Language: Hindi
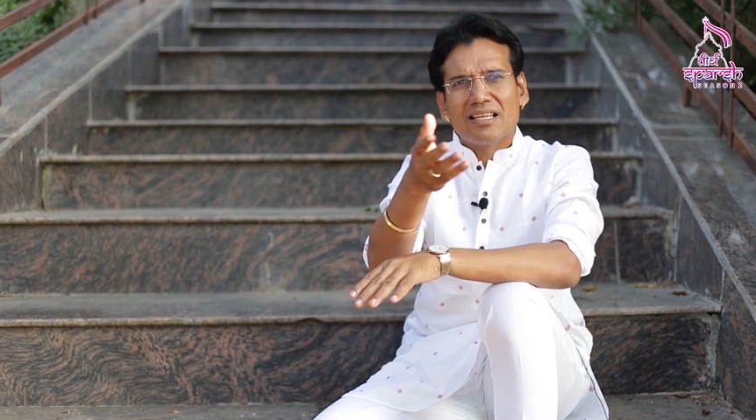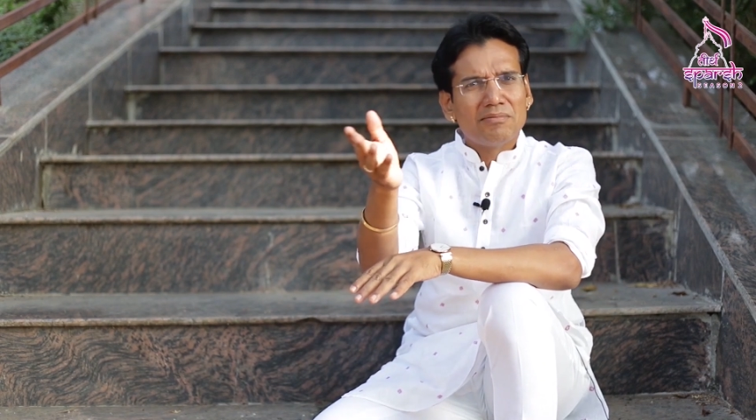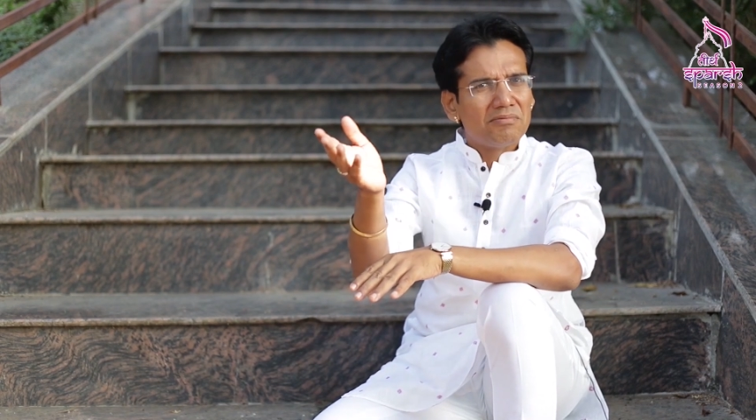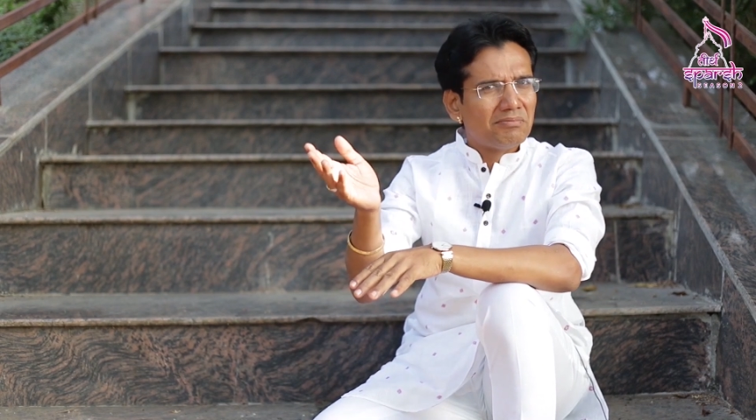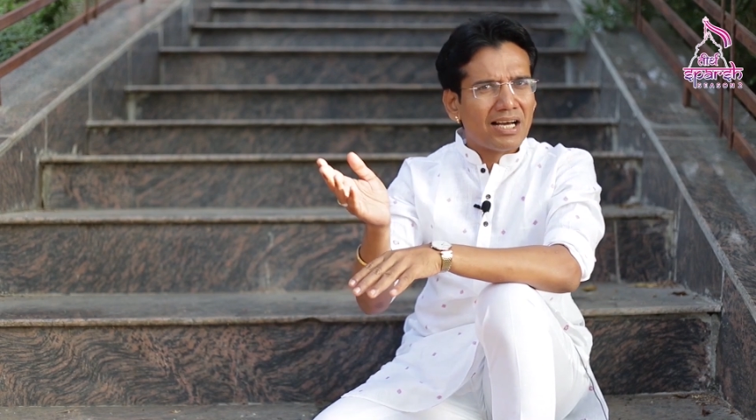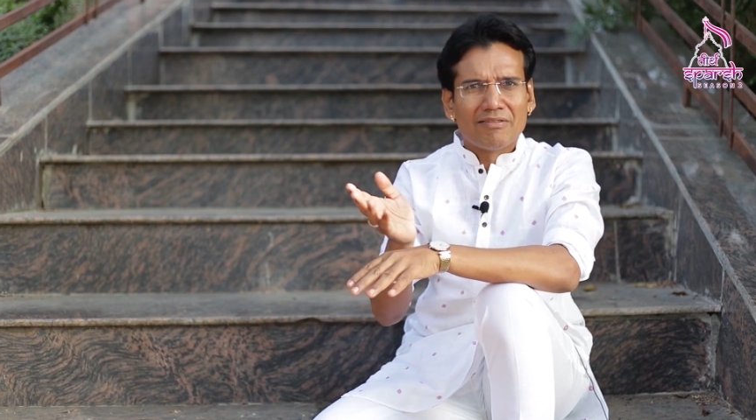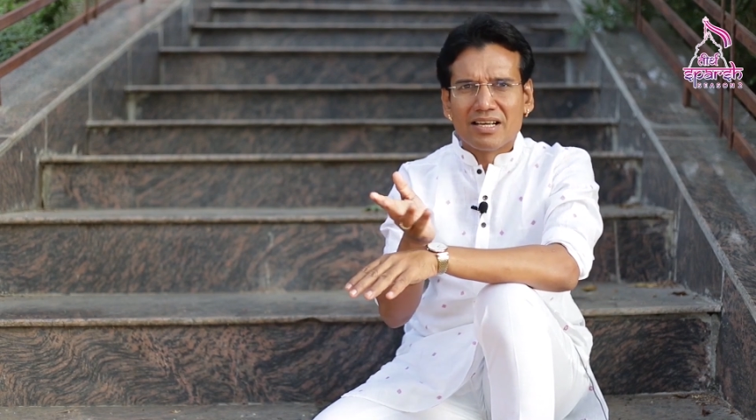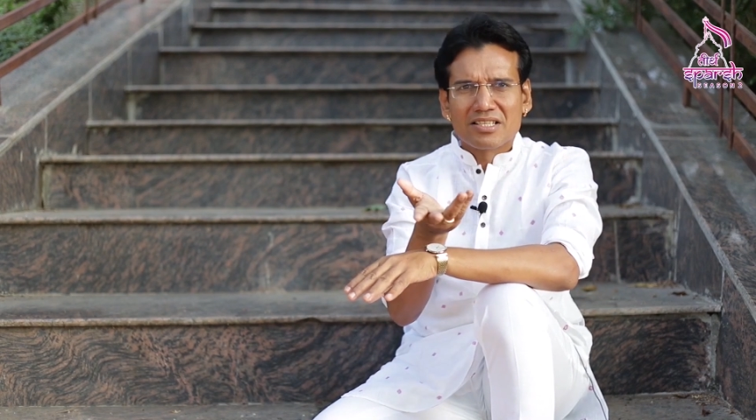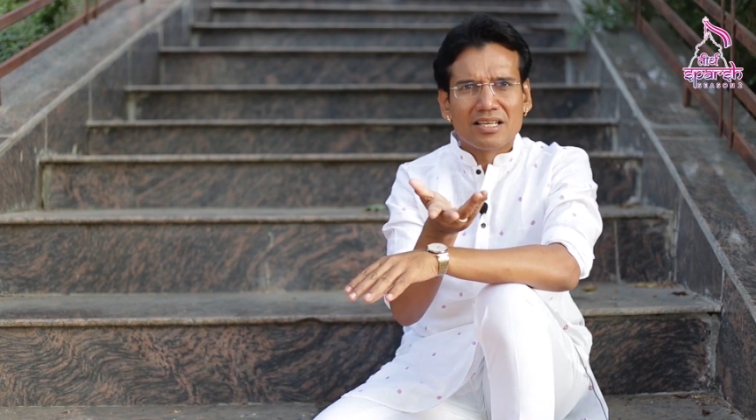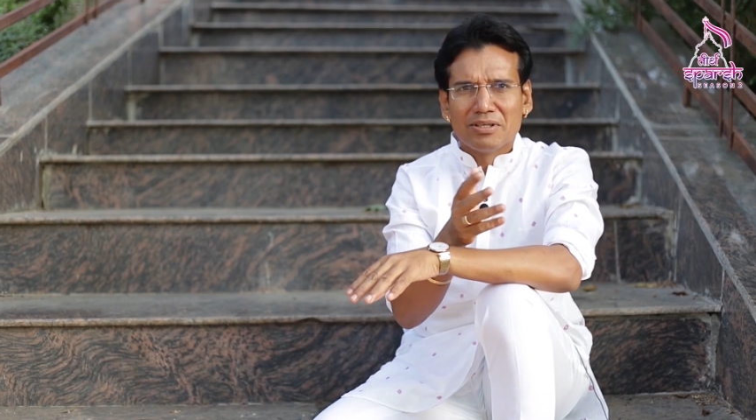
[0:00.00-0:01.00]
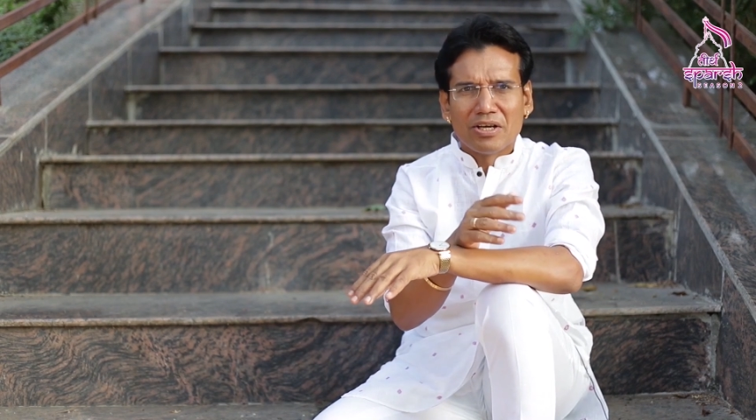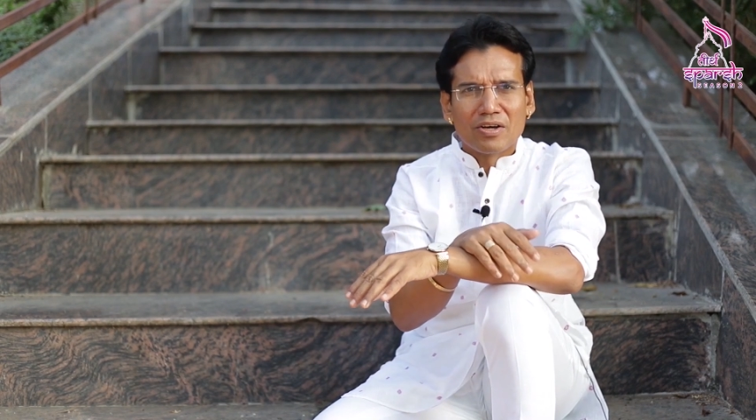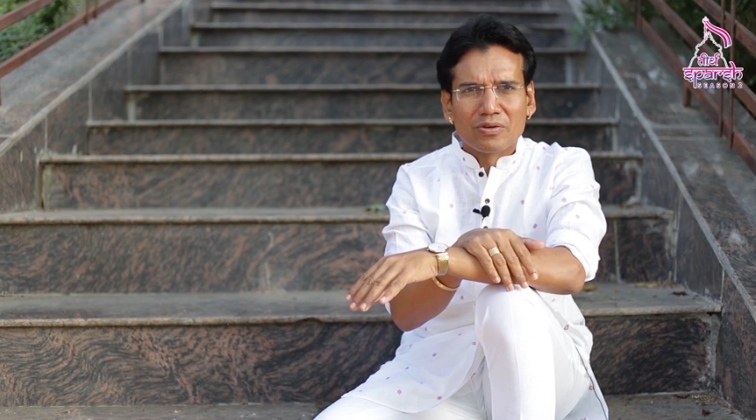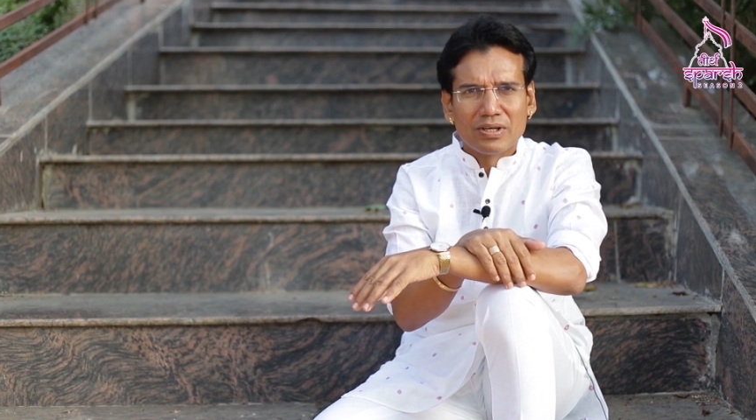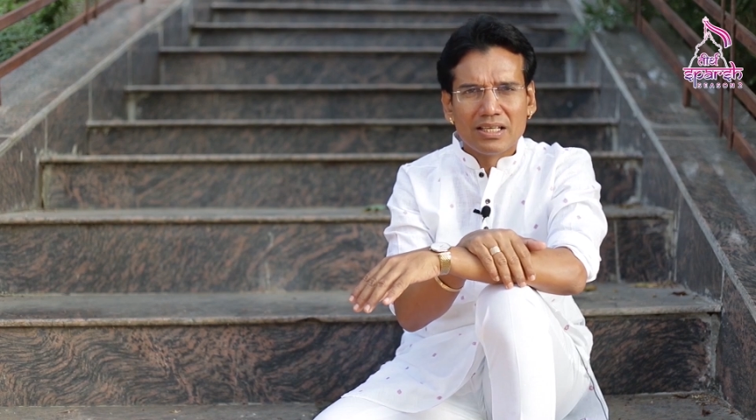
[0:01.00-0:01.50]
कहीं मालवांचल में
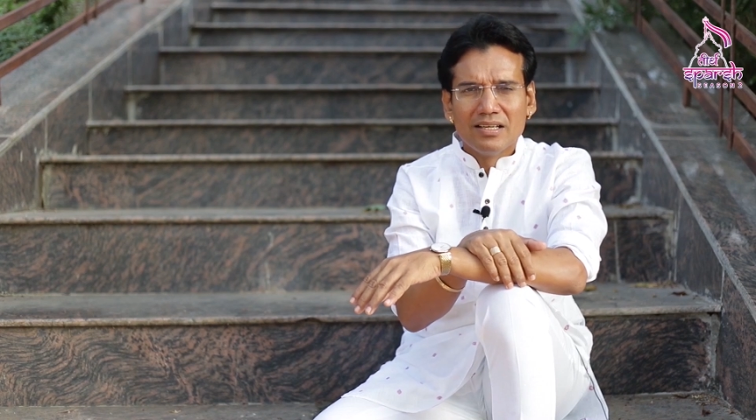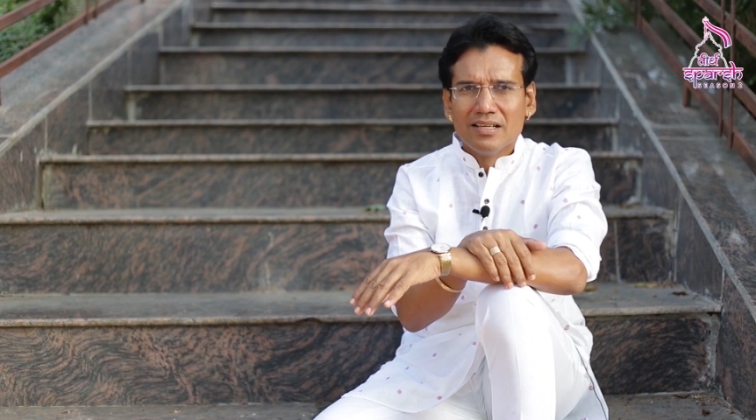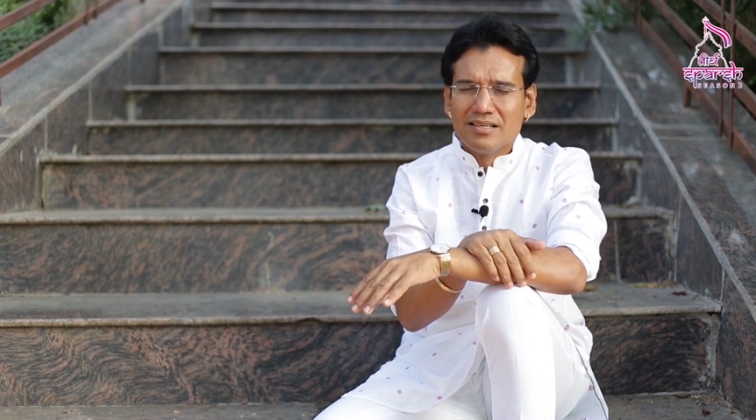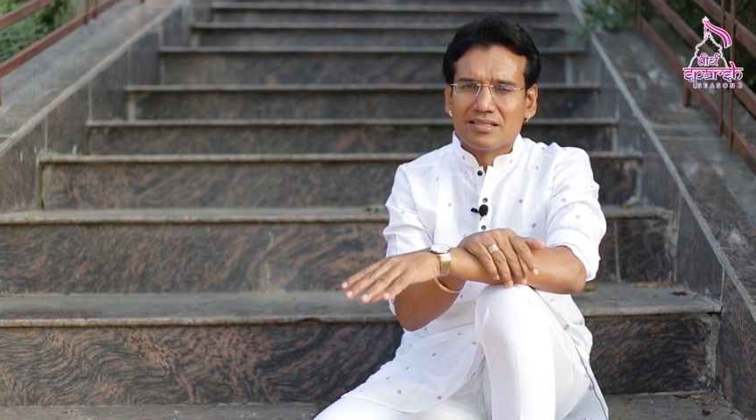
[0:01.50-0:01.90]
और कोई